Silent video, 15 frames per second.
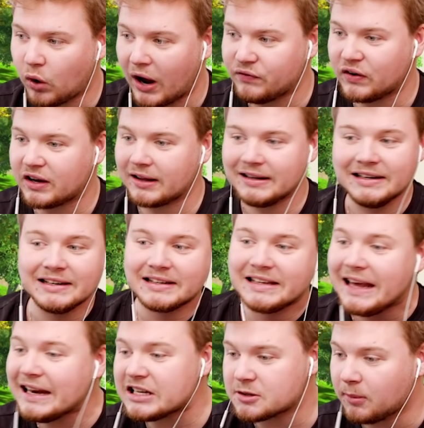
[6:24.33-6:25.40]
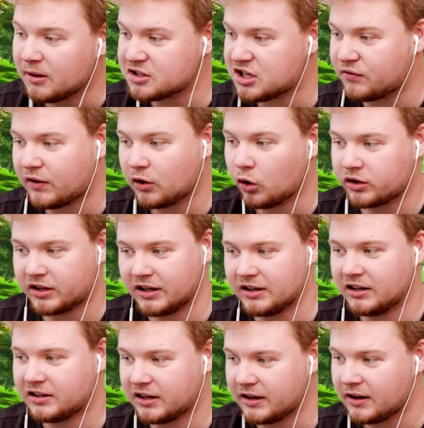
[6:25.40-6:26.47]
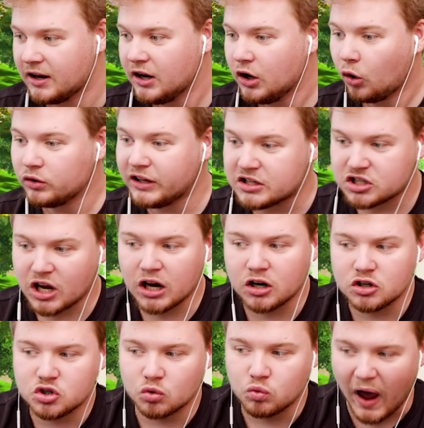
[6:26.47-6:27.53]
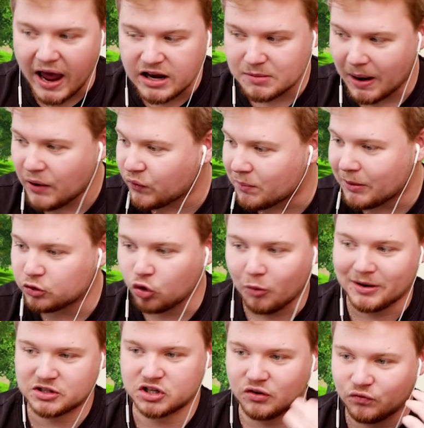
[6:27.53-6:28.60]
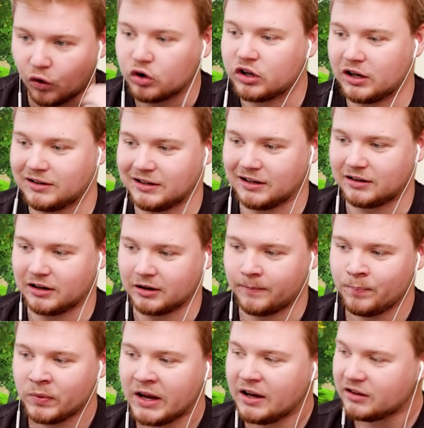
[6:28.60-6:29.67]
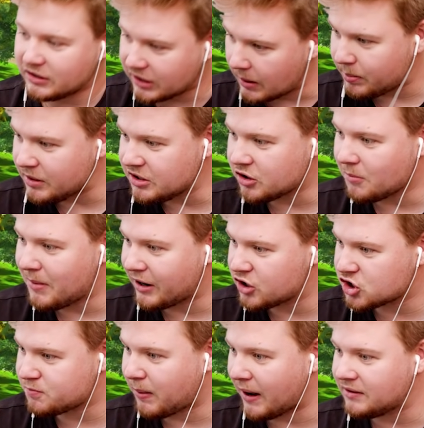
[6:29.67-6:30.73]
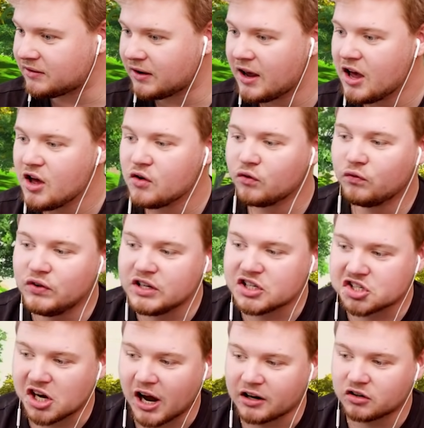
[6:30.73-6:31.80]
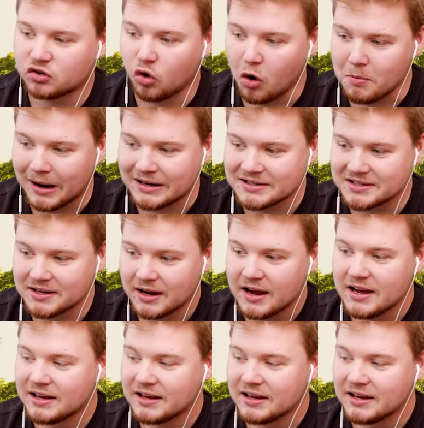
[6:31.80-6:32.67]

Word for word: wo einfach jedes Monster verloren gegen den King. Und jetzt gerade so random einfach mal Thomas gewonnen gegen den King. Na, da bin ich noch mal gespannt, wie stark Thomas